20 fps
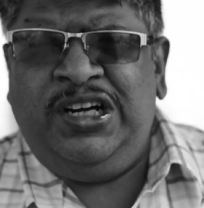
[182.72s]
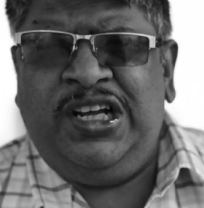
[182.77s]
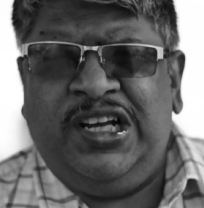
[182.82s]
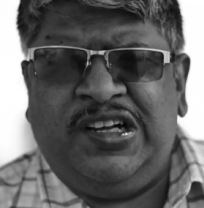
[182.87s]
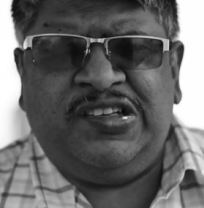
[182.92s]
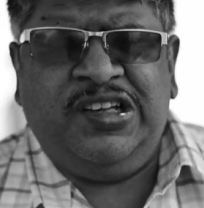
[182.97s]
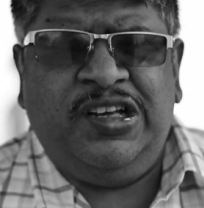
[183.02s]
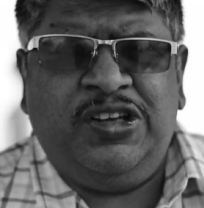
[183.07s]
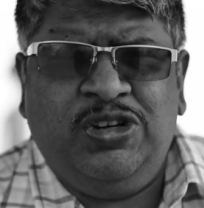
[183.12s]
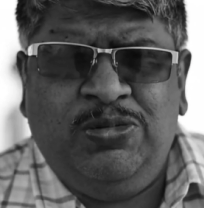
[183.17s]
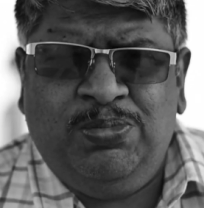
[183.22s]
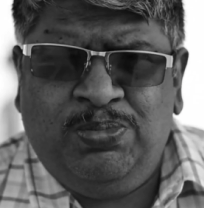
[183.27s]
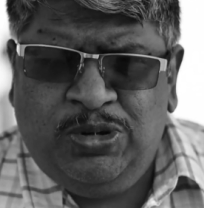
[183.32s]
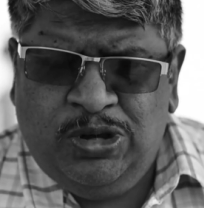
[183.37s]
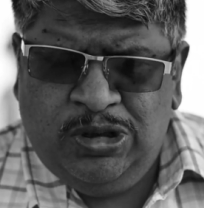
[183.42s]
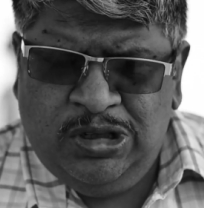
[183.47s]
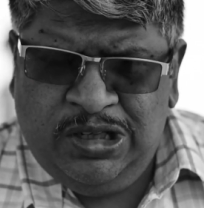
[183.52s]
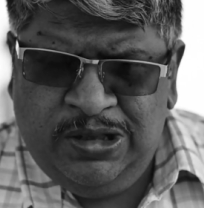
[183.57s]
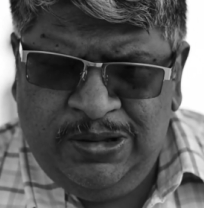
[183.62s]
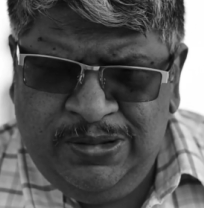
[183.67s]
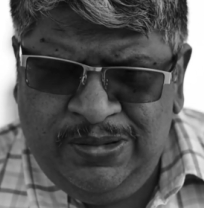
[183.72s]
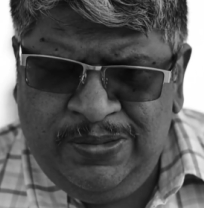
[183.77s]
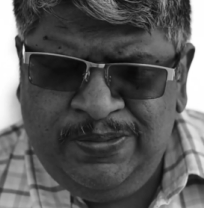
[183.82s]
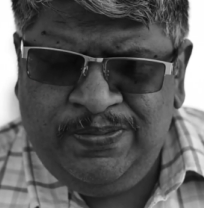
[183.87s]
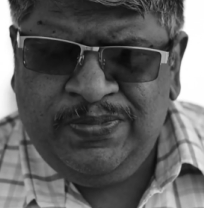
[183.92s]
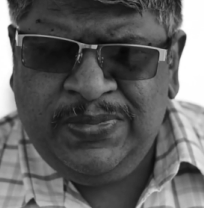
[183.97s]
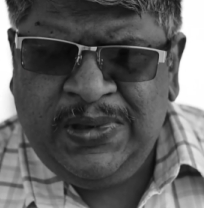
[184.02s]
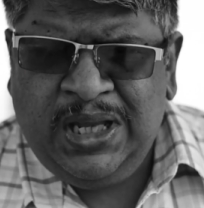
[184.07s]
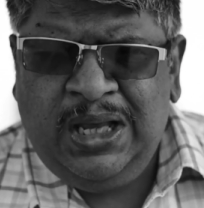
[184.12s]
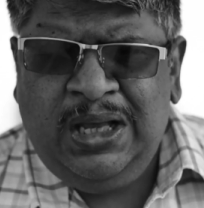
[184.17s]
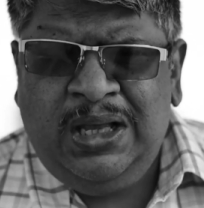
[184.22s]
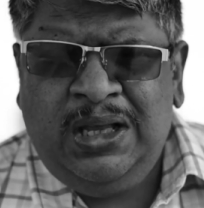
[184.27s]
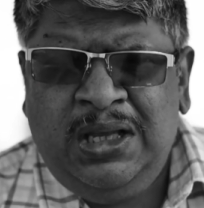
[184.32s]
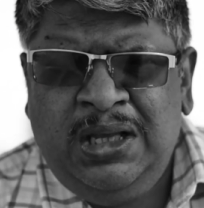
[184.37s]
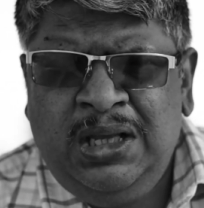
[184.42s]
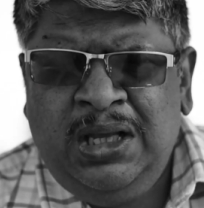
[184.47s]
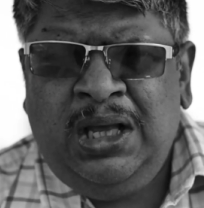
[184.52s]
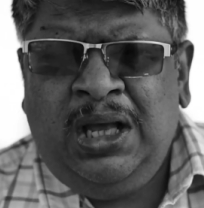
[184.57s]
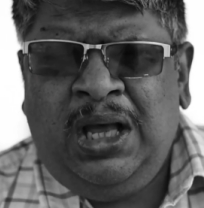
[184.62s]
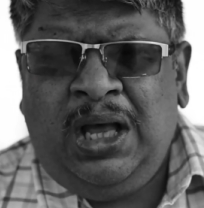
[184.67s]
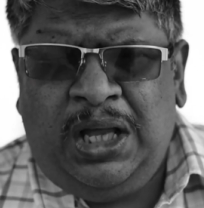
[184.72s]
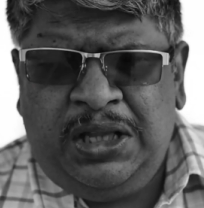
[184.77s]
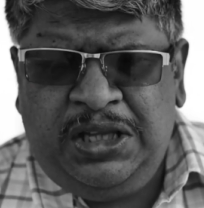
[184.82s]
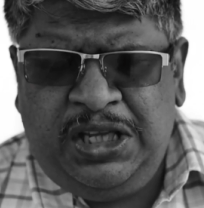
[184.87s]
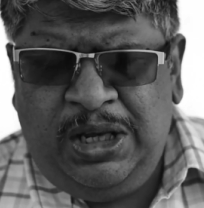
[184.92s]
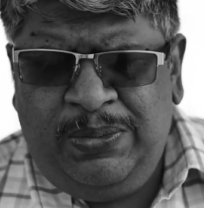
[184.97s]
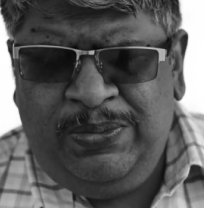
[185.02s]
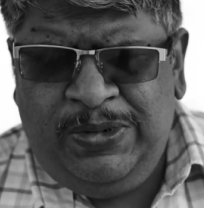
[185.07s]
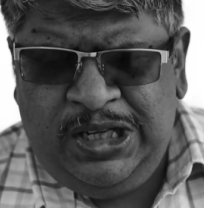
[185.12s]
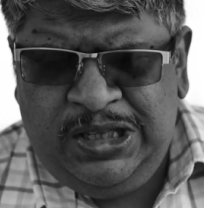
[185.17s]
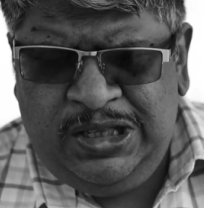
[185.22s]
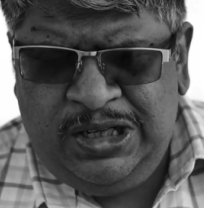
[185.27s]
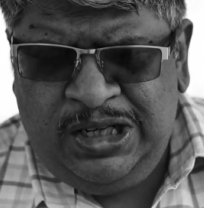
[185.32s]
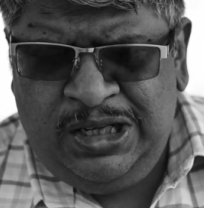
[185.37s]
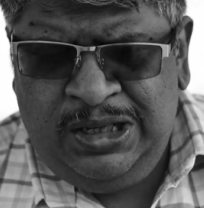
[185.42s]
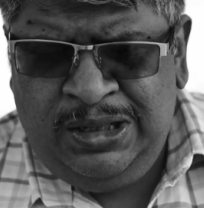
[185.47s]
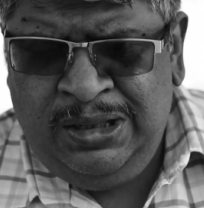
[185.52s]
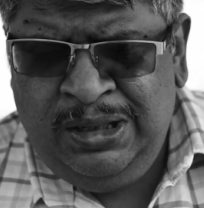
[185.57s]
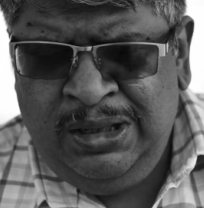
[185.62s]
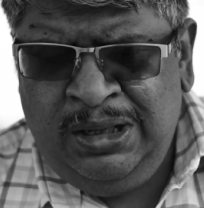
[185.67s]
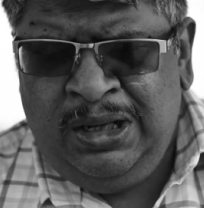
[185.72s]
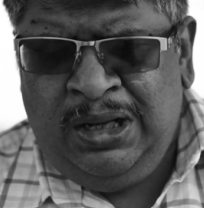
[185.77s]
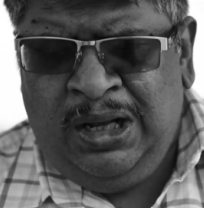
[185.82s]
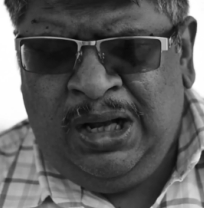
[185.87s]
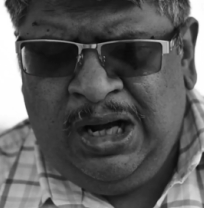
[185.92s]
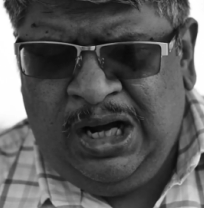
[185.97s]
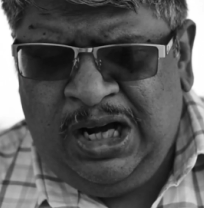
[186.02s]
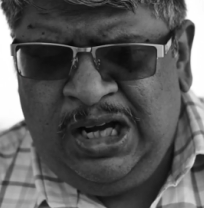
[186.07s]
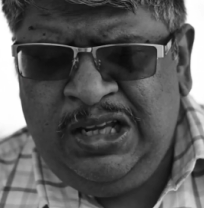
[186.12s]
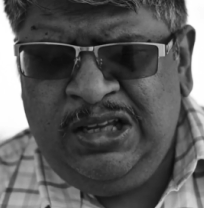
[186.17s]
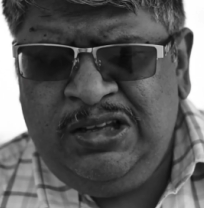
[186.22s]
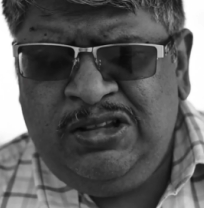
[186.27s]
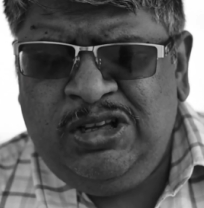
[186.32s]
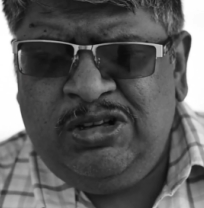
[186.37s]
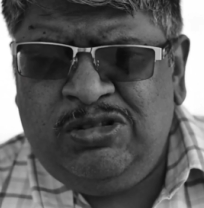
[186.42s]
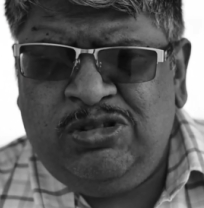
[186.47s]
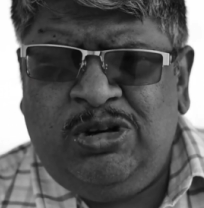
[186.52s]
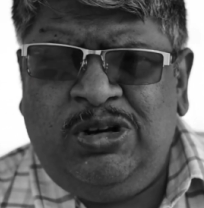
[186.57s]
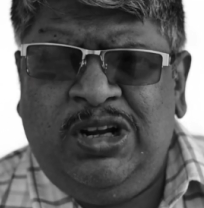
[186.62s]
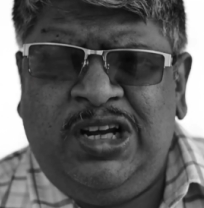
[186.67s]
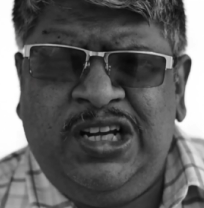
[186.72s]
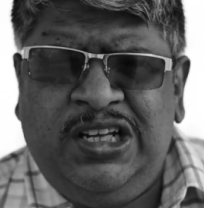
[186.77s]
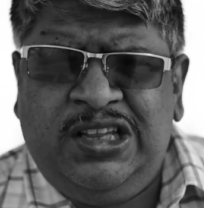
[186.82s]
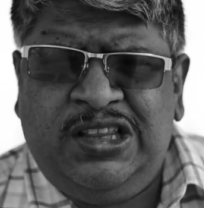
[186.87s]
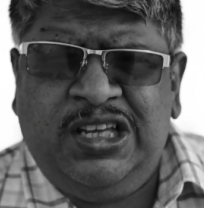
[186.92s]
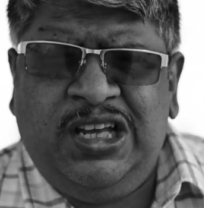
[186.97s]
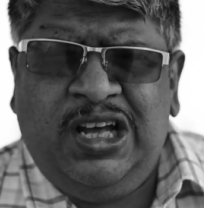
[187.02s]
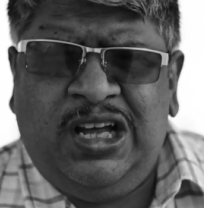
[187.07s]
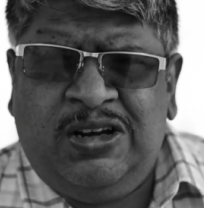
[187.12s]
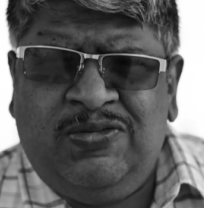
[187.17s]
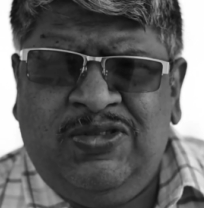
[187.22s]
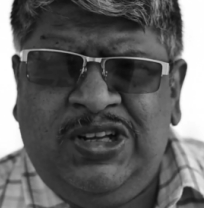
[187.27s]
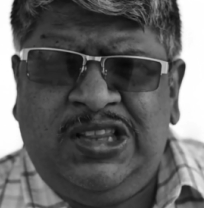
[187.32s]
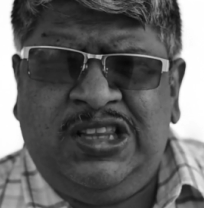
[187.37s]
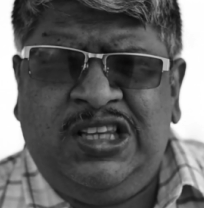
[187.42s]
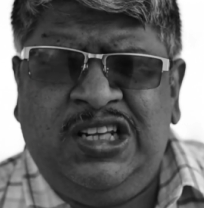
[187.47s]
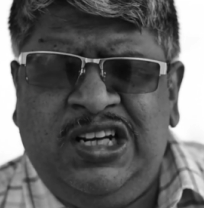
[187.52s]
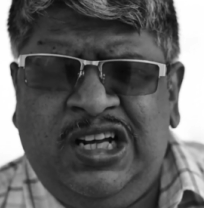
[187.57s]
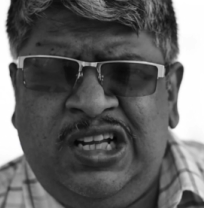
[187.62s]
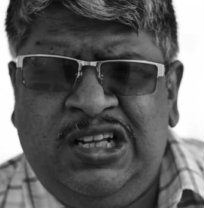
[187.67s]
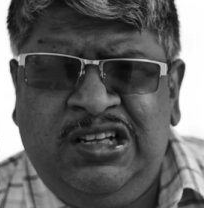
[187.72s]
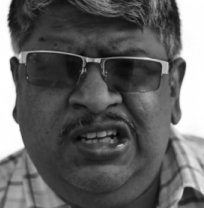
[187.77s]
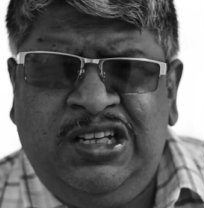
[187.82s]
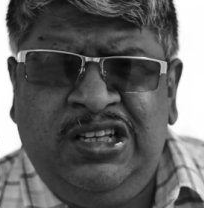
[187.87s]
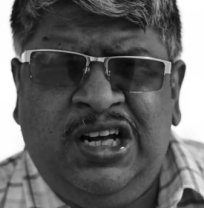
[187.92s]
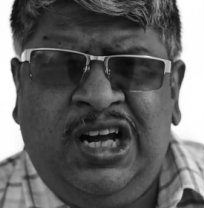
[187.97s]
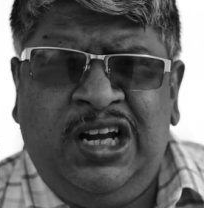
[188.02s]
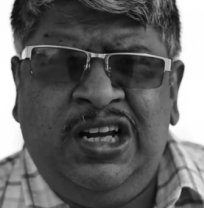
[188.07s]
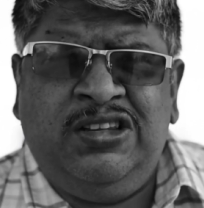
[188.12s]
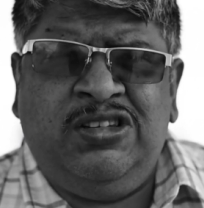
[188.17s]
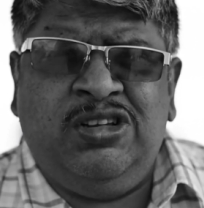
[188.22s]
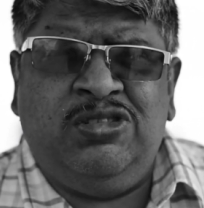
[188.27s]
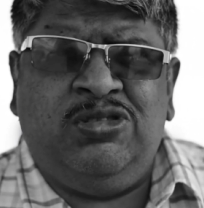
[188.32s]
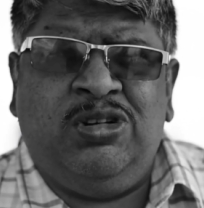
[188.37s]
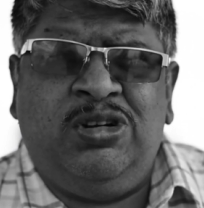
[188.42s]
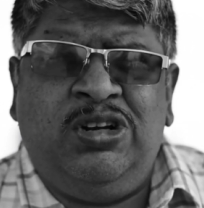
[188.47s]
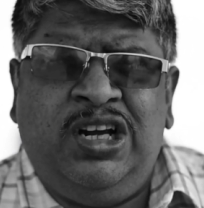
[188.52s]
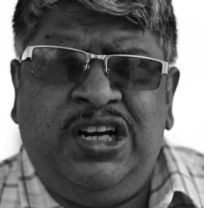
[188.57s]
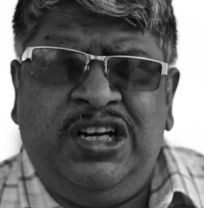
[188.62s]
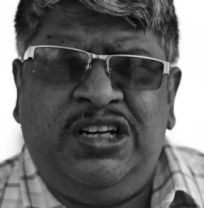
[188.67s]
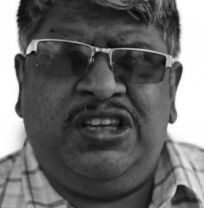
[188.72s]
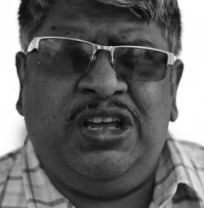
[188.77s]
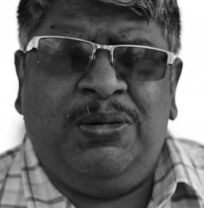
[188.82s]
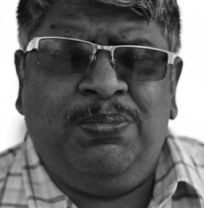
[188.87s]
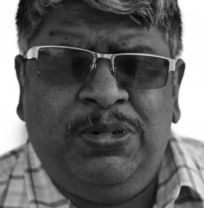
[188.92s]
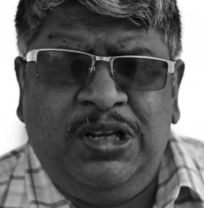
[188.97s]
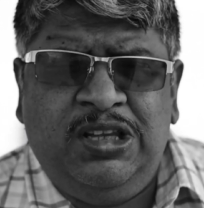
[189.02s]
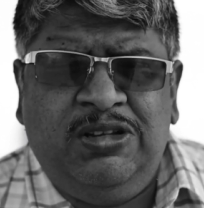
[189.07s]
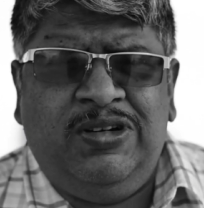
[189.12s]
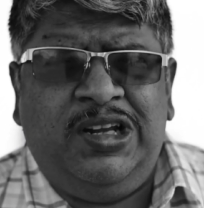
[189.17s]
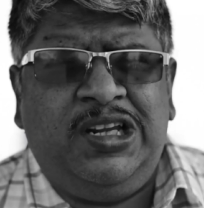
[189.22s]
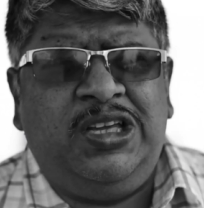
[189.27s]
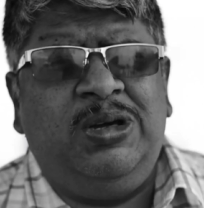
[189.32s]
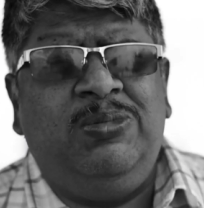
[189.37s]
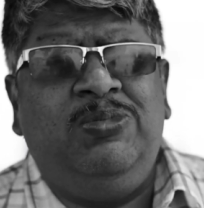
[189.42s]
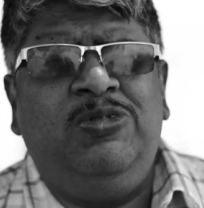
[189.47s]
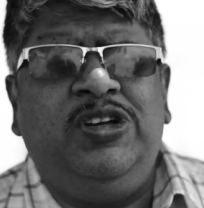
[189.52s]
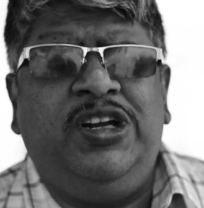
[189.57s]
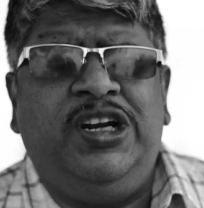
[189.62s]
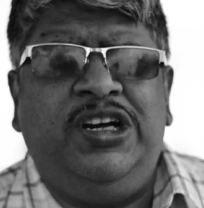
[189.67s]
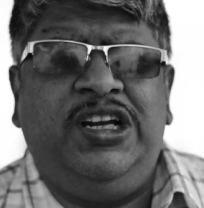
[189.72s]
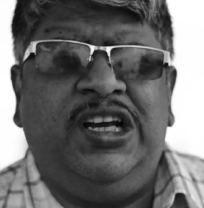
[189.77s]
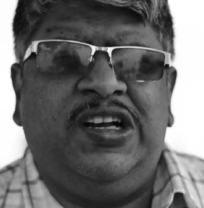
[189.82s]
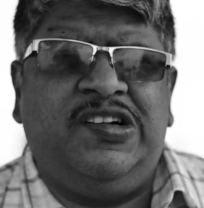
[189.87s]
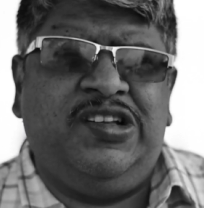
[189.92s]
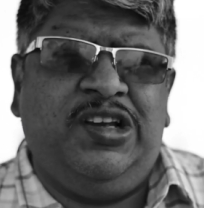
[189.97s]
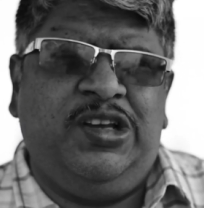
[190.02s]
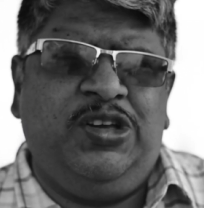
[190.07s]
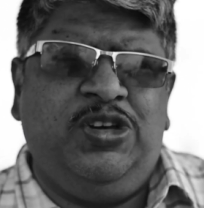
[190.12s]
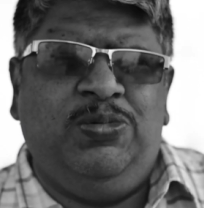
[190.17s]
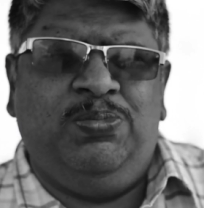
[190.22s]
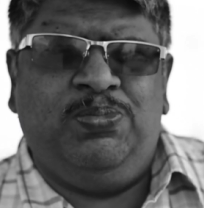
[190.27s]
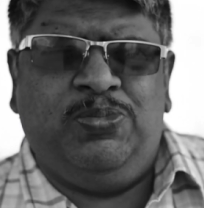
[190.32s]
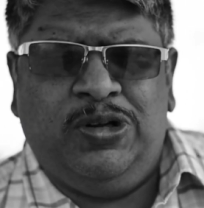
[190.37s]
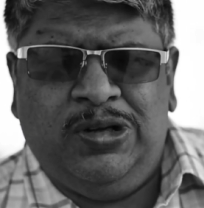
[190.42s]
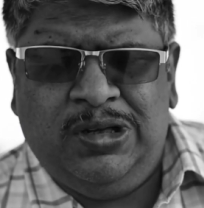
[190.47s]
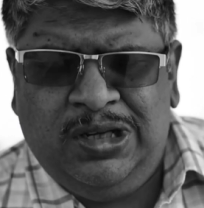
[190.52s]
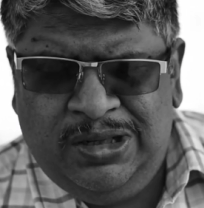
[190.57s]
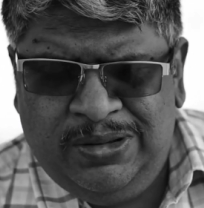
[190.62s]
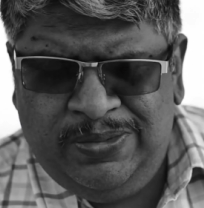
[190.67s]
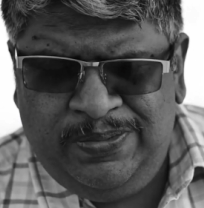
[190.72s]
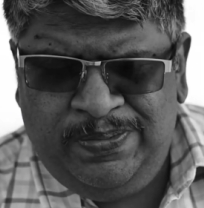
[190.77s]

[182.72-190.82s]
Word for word: இண்டெக்ஸ் எங்கேயும் போகல அதே மாதிரி ஆயிரத்தி தொள்ளாயிரத்தி அறுபத்தி நாலுலேருந்து ஆயிரத்தி தொள்ளாயிரத்தி எண்பது வரைக்கும் இண்டெக்ஸ் எங்கேயும் போகல